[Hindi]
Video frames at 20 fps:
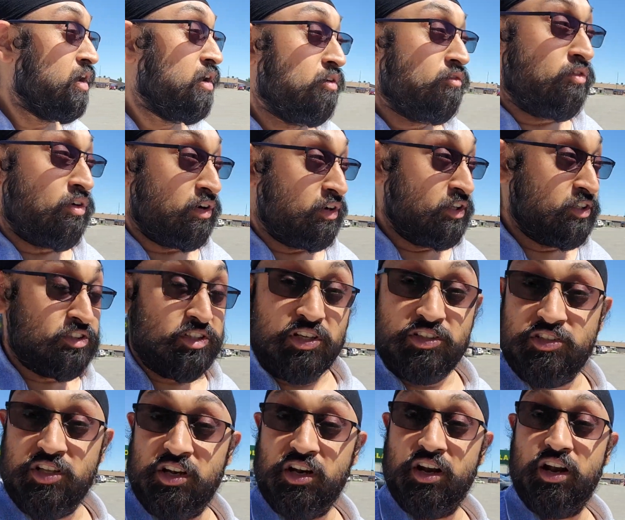फर्नीचर
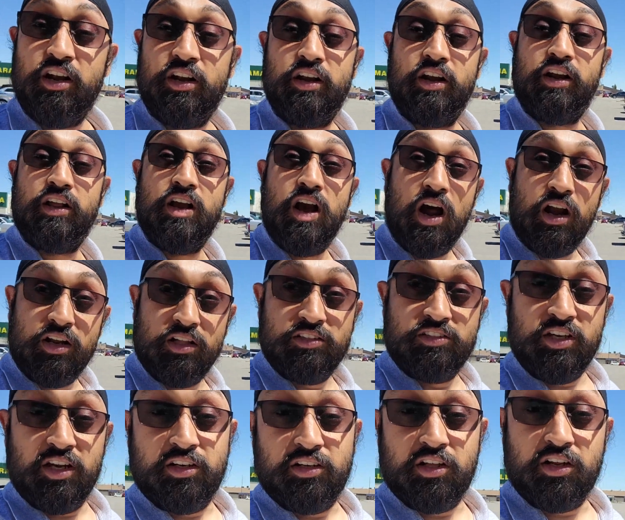से रिलेटेड गार्डन
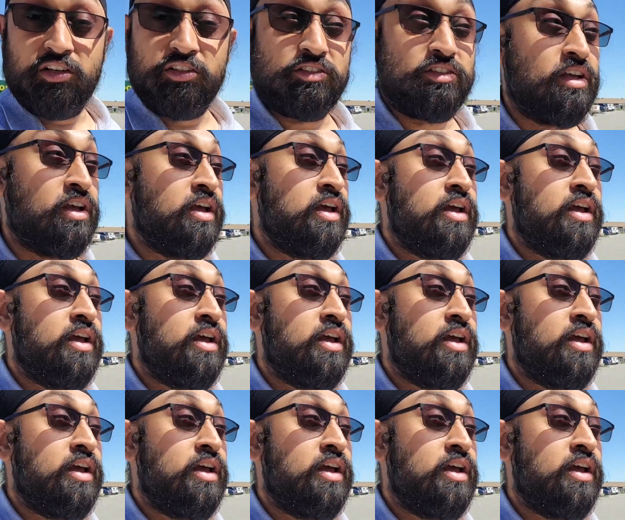सेंटर्स